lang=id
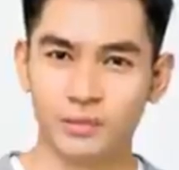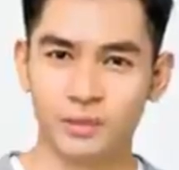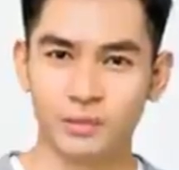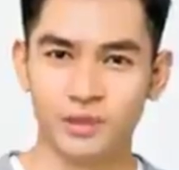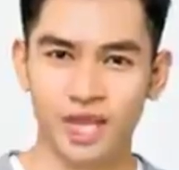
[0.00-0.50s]

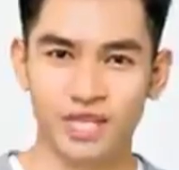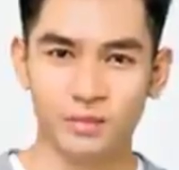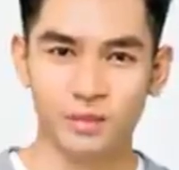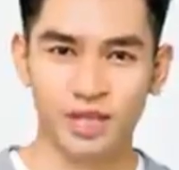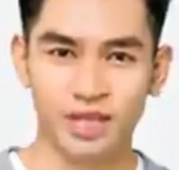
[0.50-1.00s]
banyak
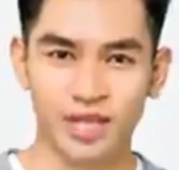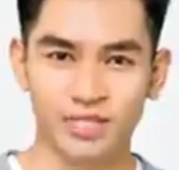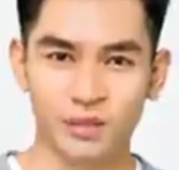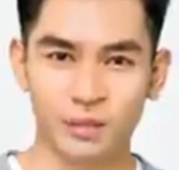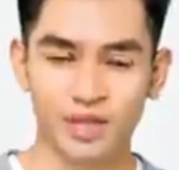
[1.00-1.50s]
berubah,
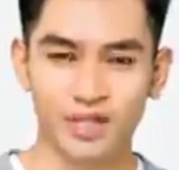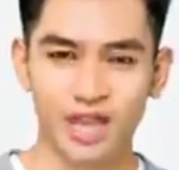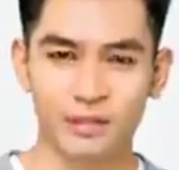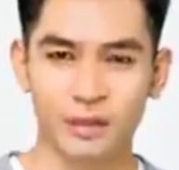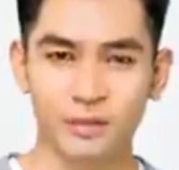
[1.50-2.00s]
dan rasa
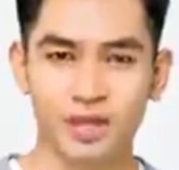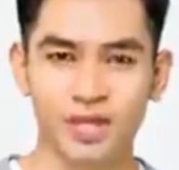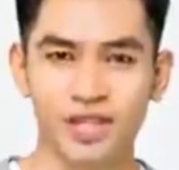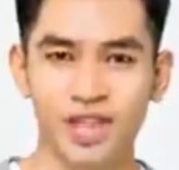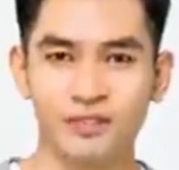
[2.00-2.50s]
malu
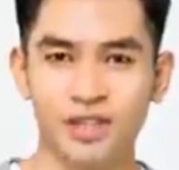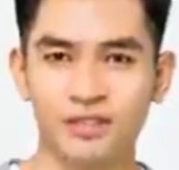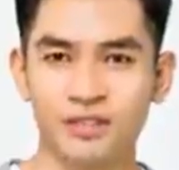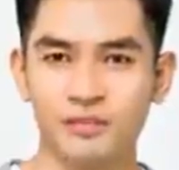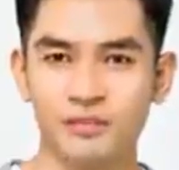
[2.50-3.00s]
sebelumnya sudah
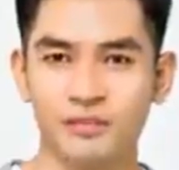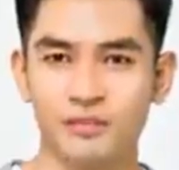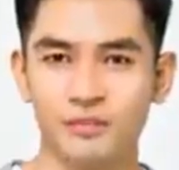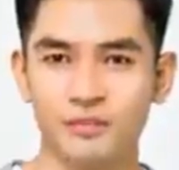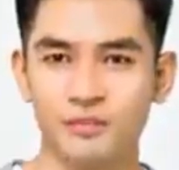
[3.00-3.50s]
tidak ada
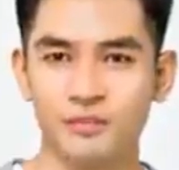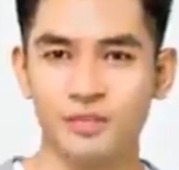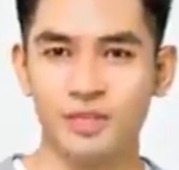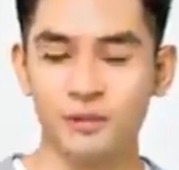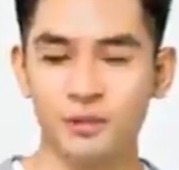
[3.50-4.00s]
lagi.
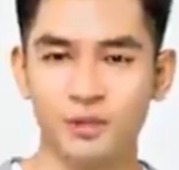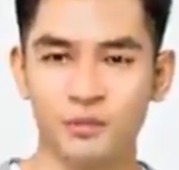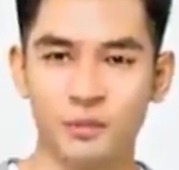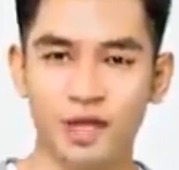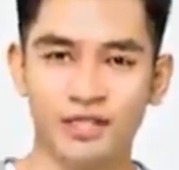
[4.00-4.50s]

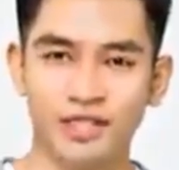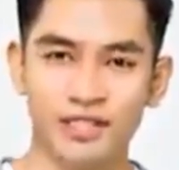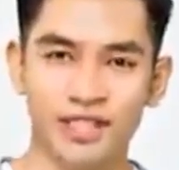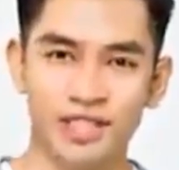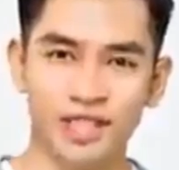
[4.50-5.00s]
Di
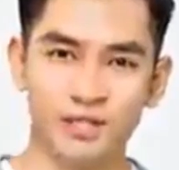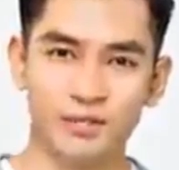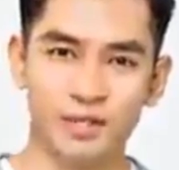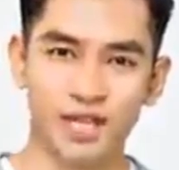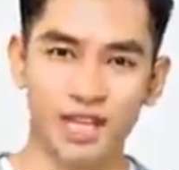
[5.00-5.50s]
antara
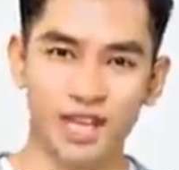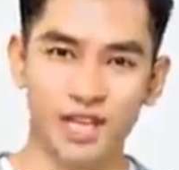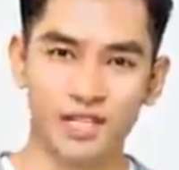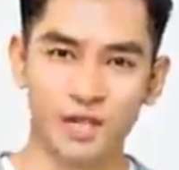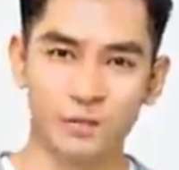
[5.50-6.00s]
keduanya,
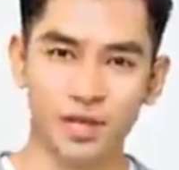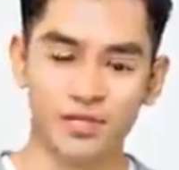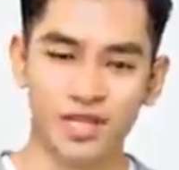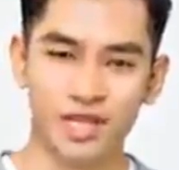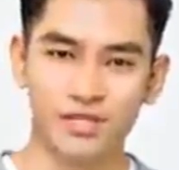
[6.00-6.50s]
seperti
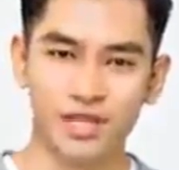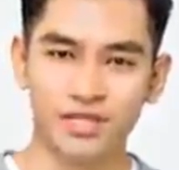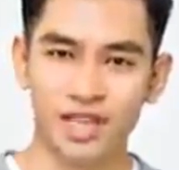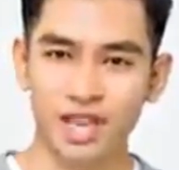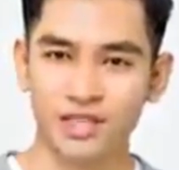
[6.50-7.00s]
pasangan
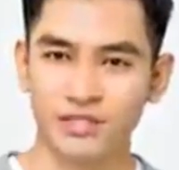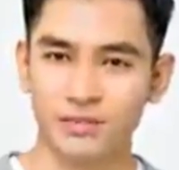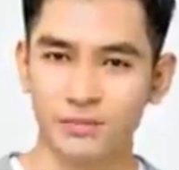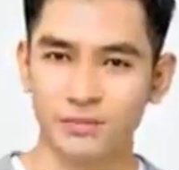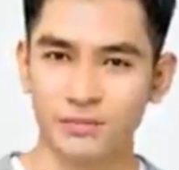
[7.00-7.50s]
muda yang baru
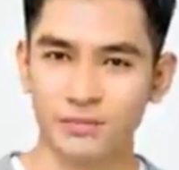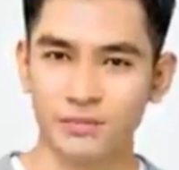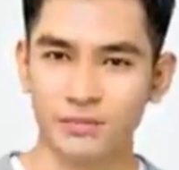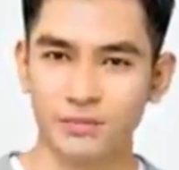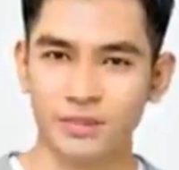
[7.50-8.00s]
saja
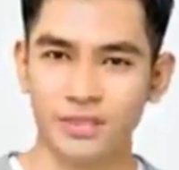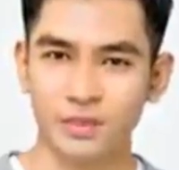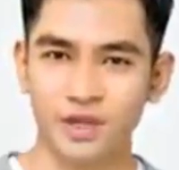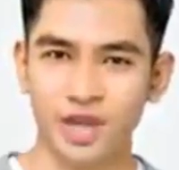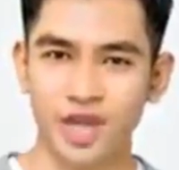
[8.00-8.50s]
bersama,
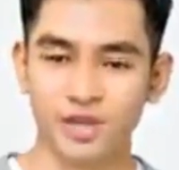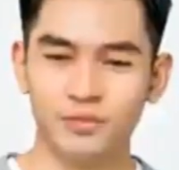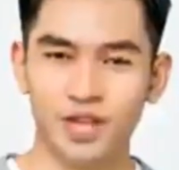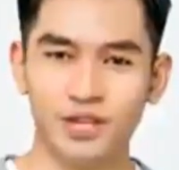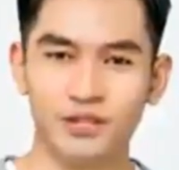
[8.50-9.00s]
penuh
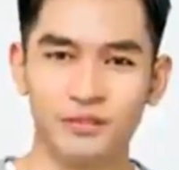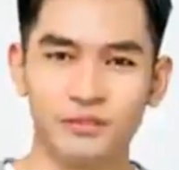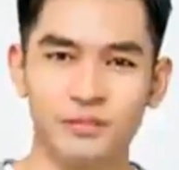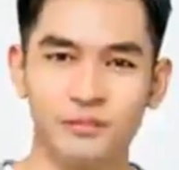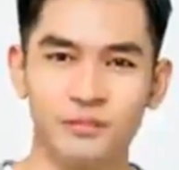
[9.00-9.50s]
dengan
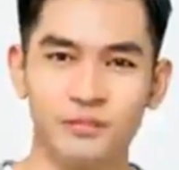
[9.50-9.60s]
kemanisan.